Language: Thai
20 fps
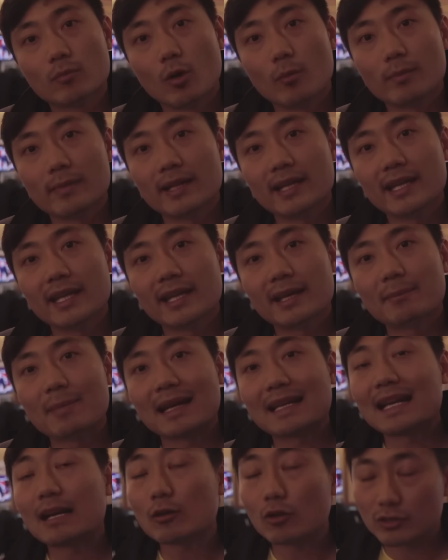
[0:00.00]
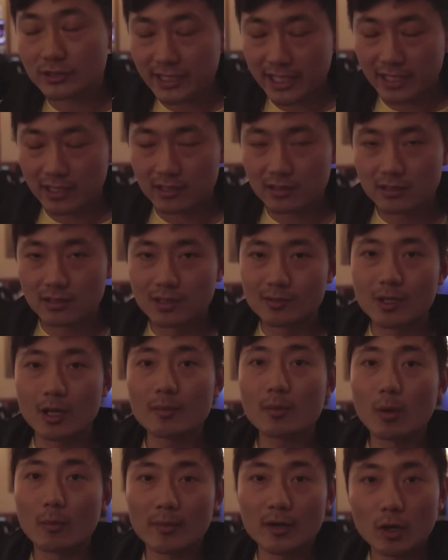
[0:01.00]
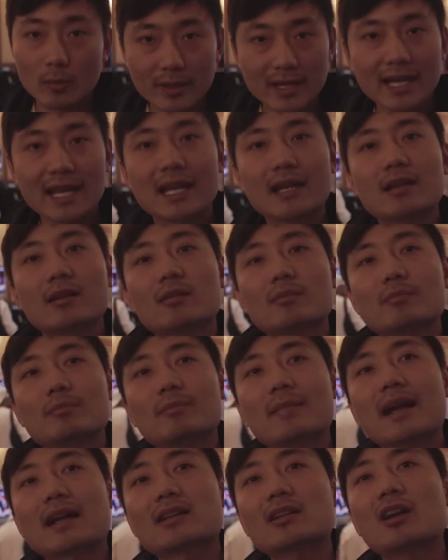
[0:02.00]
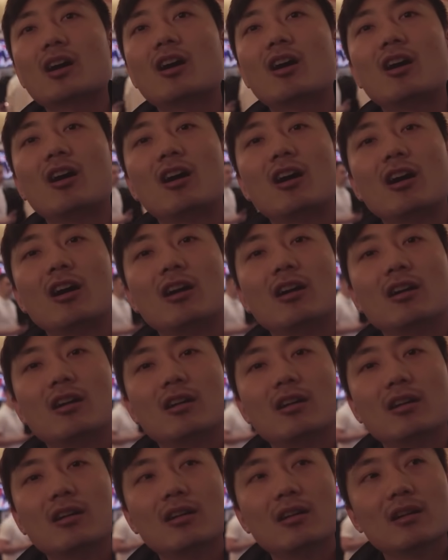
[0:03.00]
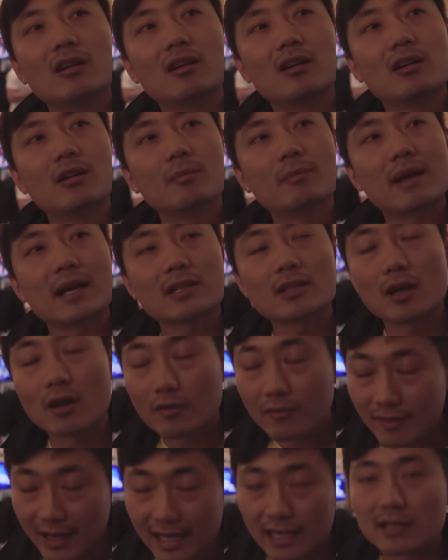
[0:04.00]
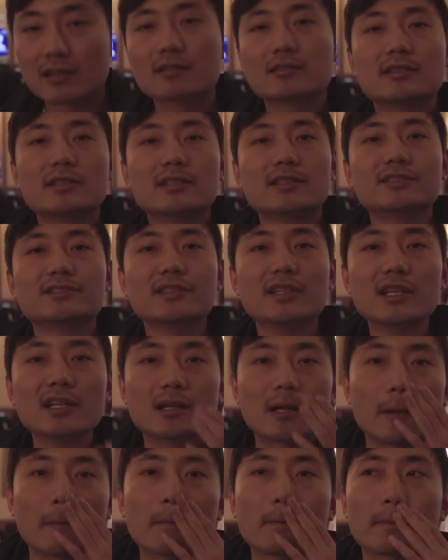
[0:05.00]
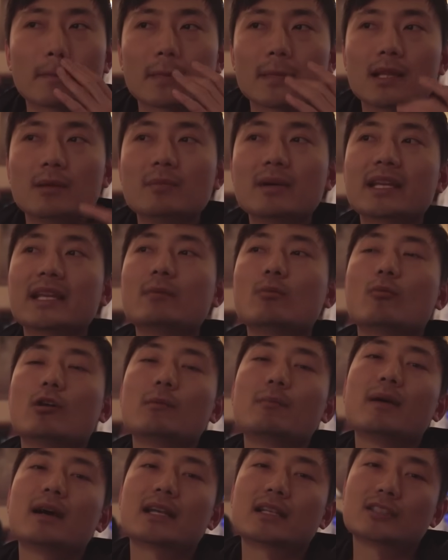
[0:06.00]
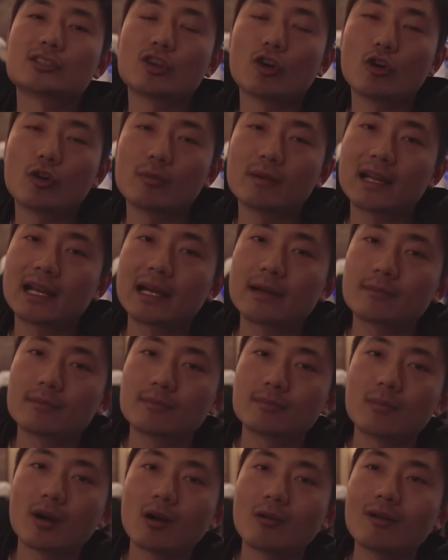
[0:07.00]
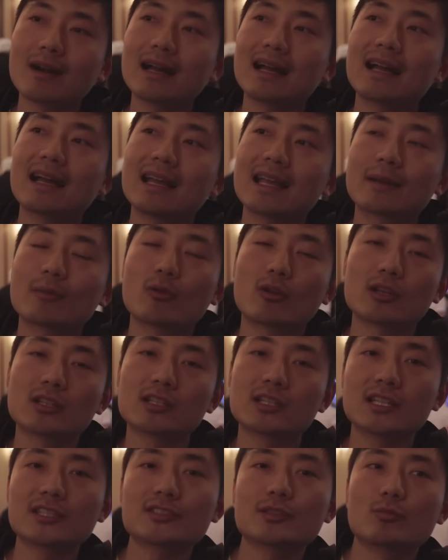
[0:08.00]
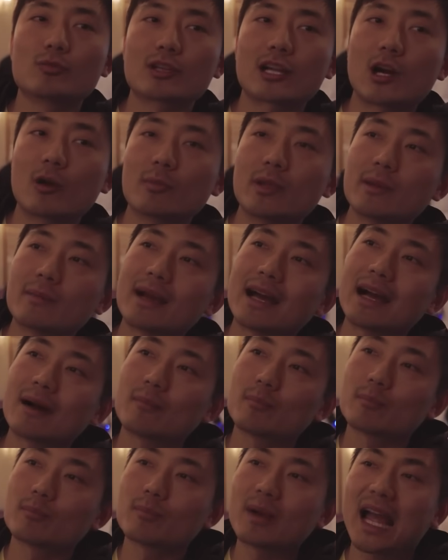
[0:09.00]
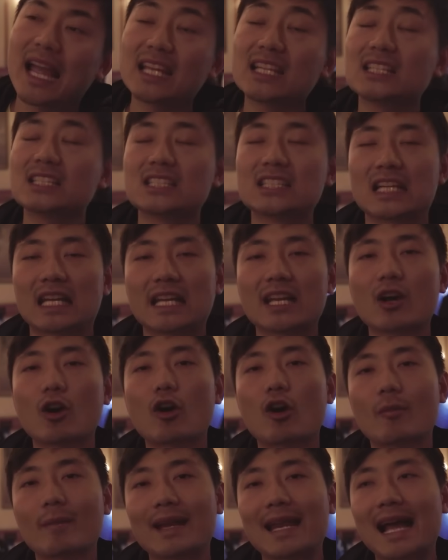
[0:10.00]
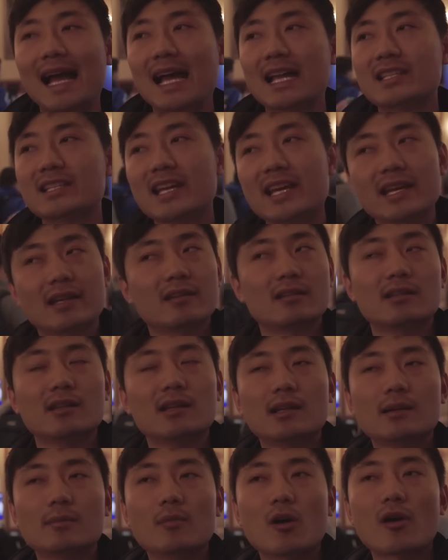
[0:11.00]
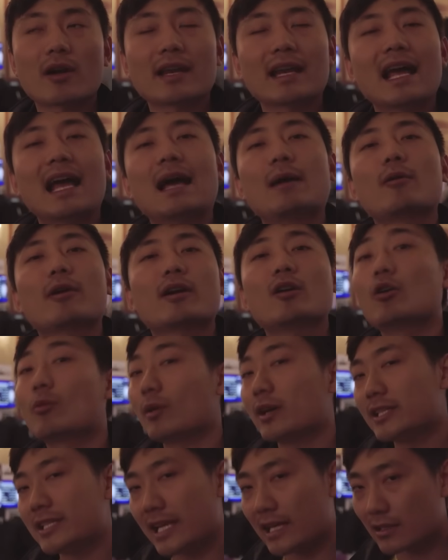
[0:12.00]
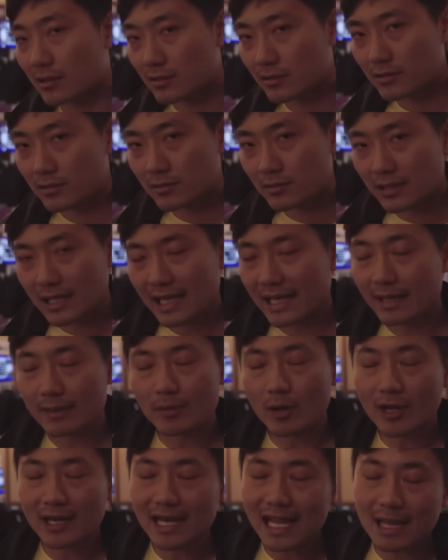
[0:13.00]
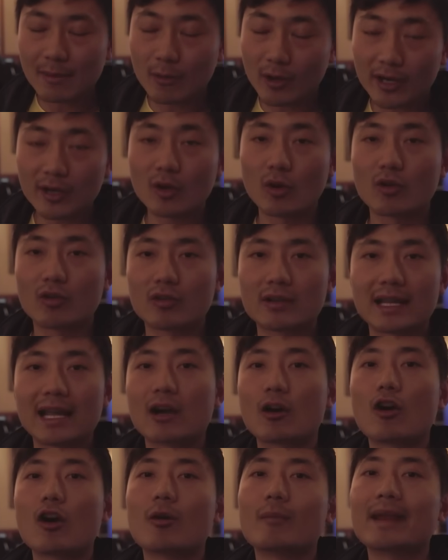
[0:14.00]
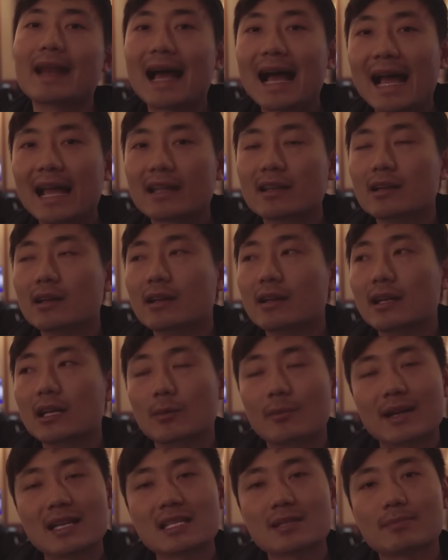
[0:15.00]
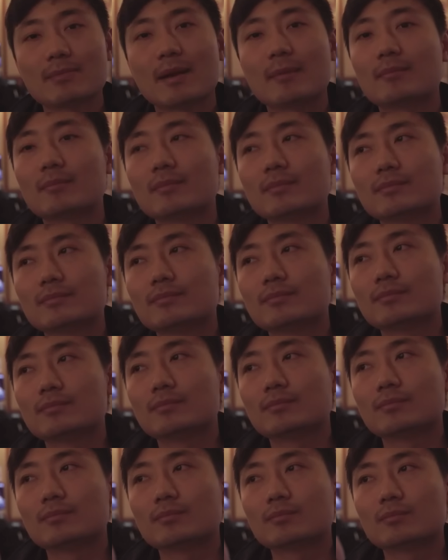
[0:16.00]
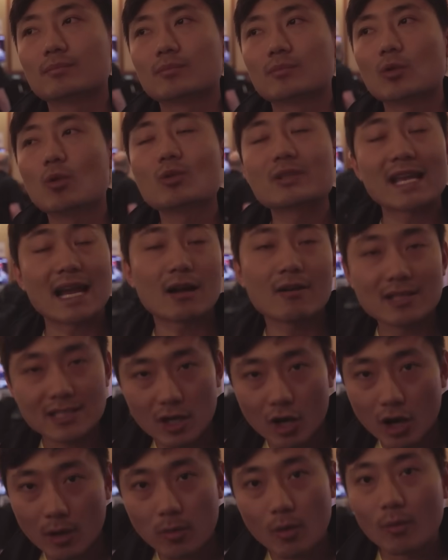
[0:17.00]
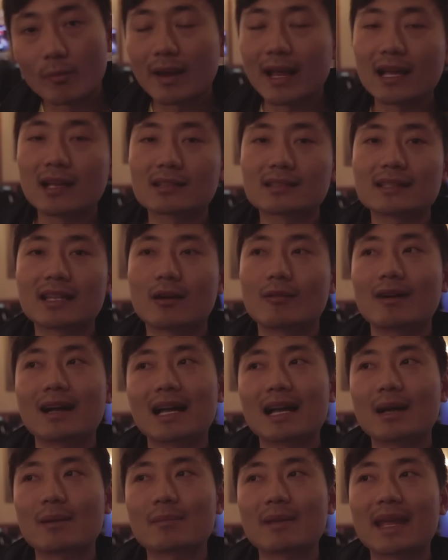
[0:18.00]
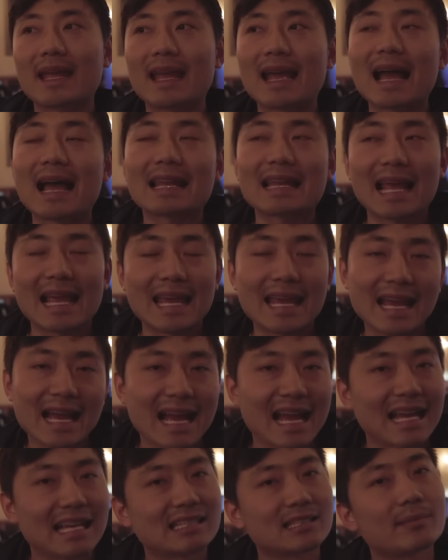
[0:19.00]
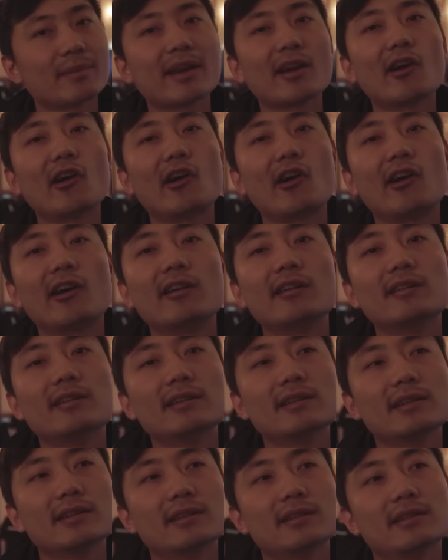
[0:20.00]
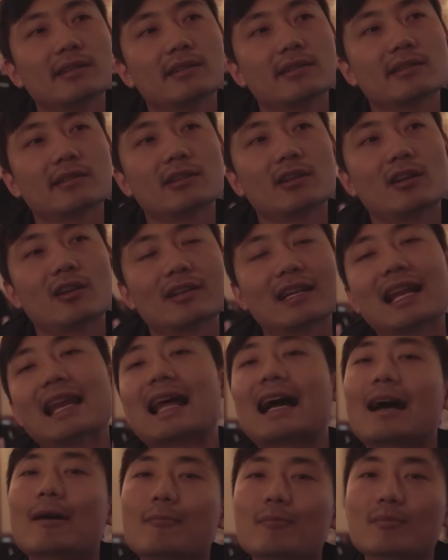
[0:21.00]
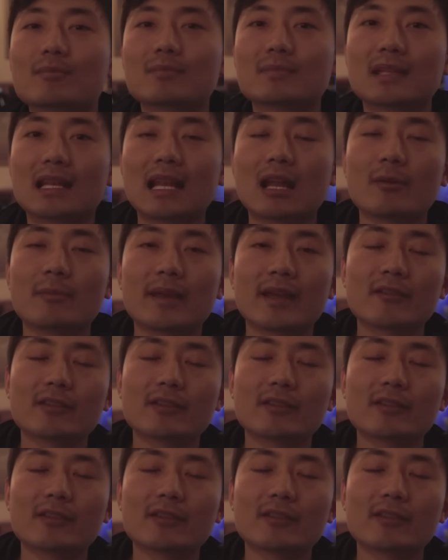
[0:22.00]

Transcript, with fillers: ผมมี 89 ดอกจิก แล้วผมเป็นโอเพนเอ็นแบ็กดอแบ็กดอฝัดซึ่งเมื่อกี้ผมก็เปิดโชว์นะครับ เพราะว่าเหตุผลคือถ้าสมมติเขามีแบบให้อื่นๆที่คอไม่ได้เช่นพ็อกเก็ตห้าพ็อกเก็ตหกพ็อกเก็ตเจ็ดอะไรพ็อกเก็ตห้าพ็อกเก็ตหกเงี้ยคอไม่ได้ หรือแม้จะแบบ ผู้แจ็คเขาอาจจะคอผมนะ แต่ว่าเอหลายเอไฮอาจจะไม่คอ ก็นั่นแหละครับ แล้วเรามี